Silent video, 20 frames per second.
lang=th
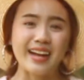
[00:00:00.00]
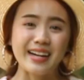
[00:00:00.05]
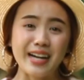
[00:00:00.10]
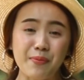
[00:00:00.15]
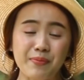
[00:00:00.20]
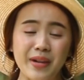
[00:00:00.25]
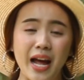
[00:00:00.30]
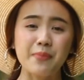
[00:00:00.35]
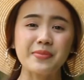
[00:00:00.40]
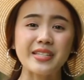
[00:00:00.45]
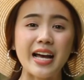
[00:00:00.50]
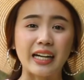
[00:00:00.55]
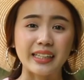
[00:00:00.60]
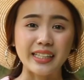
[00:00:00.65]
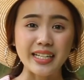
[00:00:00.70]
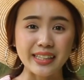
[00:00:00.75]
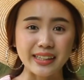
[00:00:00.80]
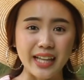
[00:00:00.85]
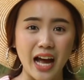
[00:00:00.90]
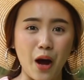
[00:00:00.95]
การนำน้ำจาก
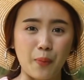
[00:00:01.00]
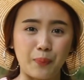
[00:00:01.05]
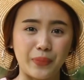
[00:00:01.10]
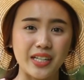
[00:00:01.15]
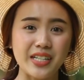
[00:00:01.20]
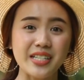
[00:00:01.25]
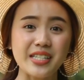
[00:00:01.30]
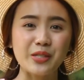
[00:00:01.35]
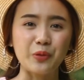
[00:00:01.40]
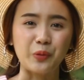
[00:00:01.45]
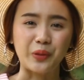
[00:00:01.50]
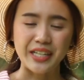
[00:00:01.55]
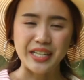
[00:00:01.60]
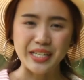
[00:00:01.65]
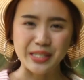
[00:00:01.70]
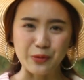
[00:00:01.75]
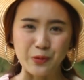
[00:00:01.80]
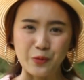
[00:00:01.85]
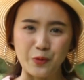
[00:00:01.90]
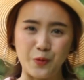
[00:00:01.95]
ที่ต่ำขึ้นสู่
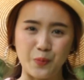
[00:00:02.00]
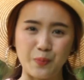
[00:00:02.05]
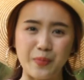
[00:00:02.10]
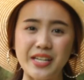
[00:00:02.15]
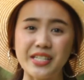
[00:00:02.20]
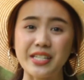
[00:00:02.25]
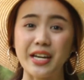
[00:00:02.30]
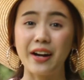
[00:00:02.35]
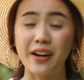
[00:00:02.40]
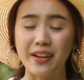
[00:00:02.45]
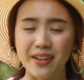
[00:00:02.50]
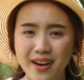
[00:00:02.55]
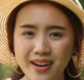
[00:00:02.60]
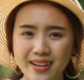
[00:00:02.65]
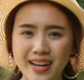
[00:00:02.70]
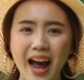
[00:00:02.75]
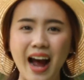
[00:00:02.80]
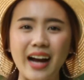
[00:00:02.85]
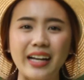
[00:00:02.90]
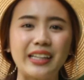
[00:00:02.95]
ที่สูง ไม่ใช่เรื่อ
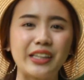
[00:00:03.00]
งยาก